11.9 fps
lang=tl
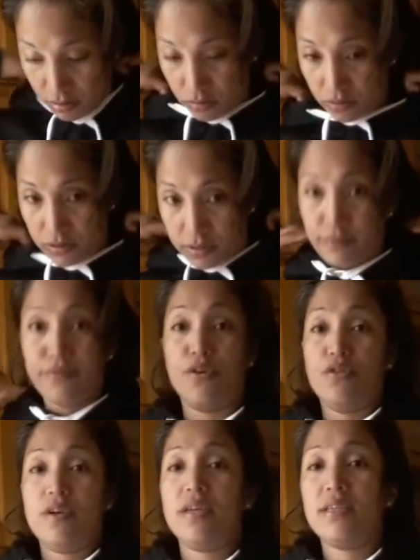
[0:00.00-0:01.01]
Doon sa
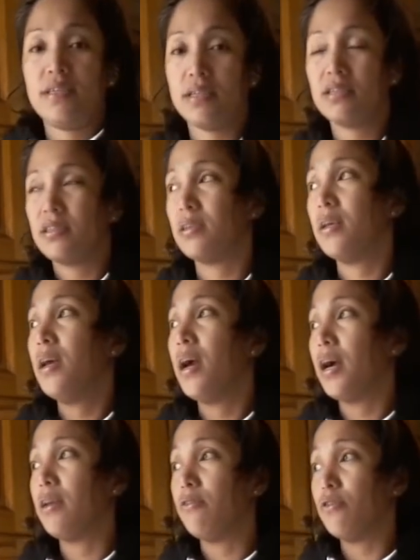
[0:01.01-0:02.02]
forest.
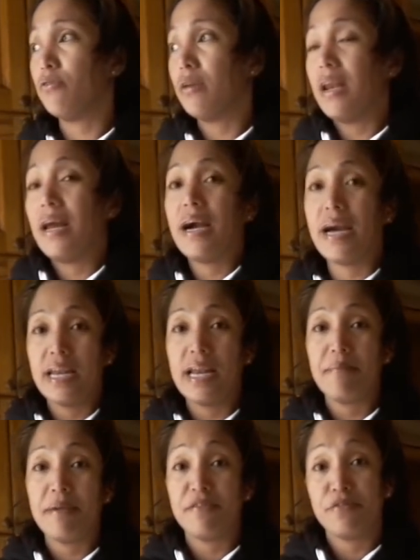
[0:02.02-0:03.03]
Ano yung lalakarin
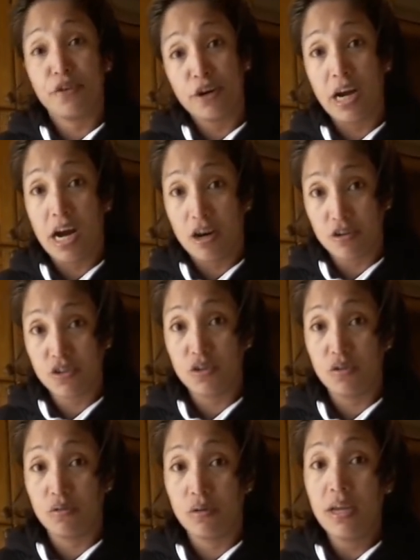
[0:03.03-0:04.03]
namin 4
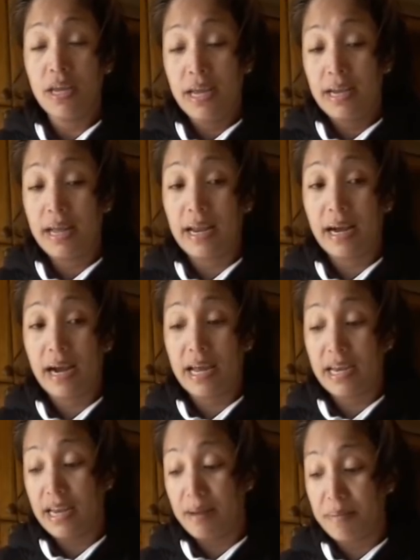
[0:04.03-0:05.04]
hours yung
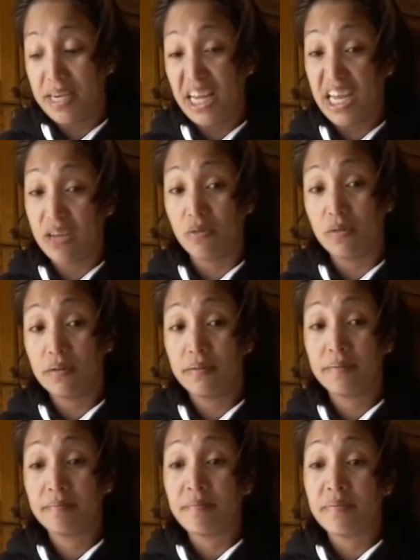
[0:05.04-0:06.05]
lalakarin namin ngayon.
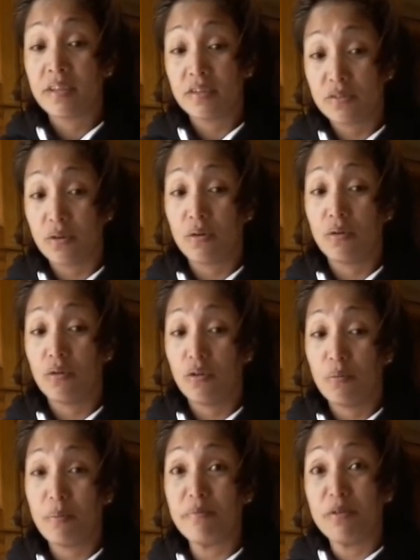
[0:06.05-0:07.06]
So,
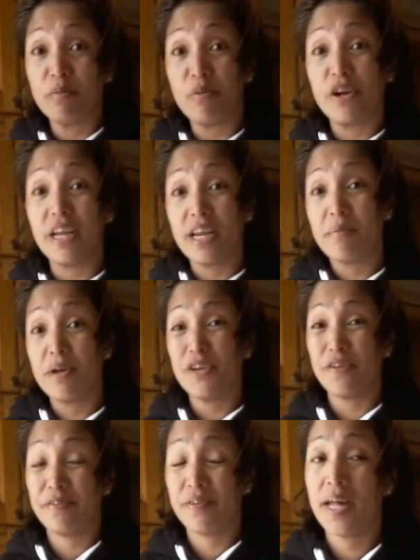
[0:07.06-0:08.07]
mapubor na naman
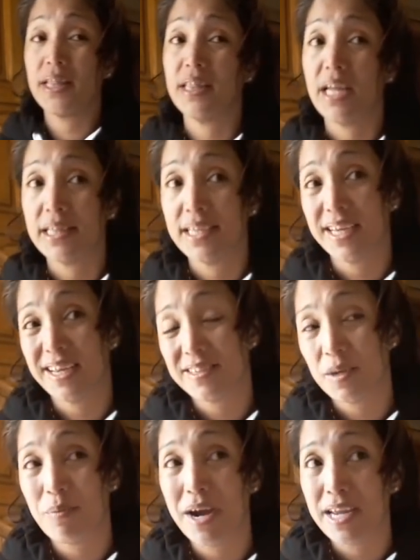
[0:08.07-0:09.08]
yung fat natin
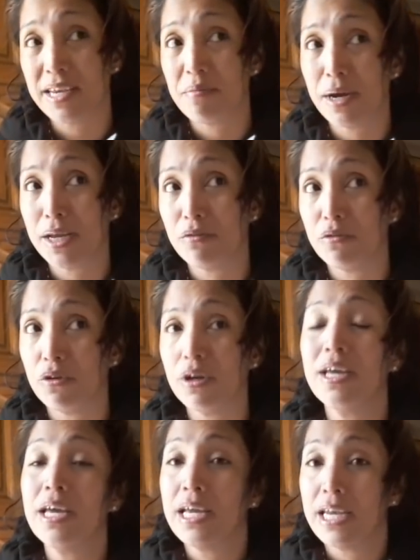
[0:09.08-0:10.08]
kasi mga hindi mga dudong,
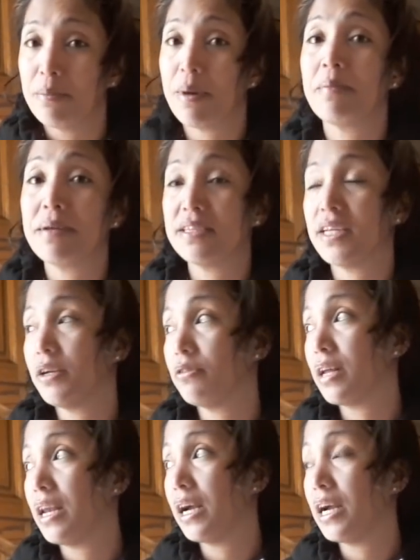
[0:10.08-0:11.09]
napapansin ko
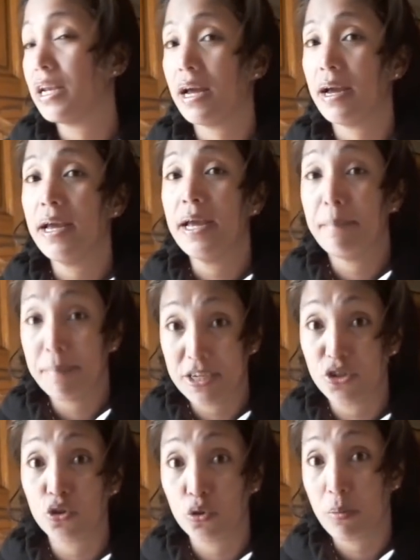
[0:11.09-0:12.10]
talaga na
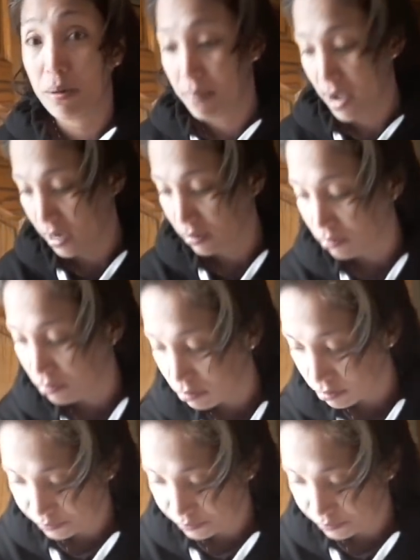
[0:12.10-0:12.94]
medyo tumaba ako.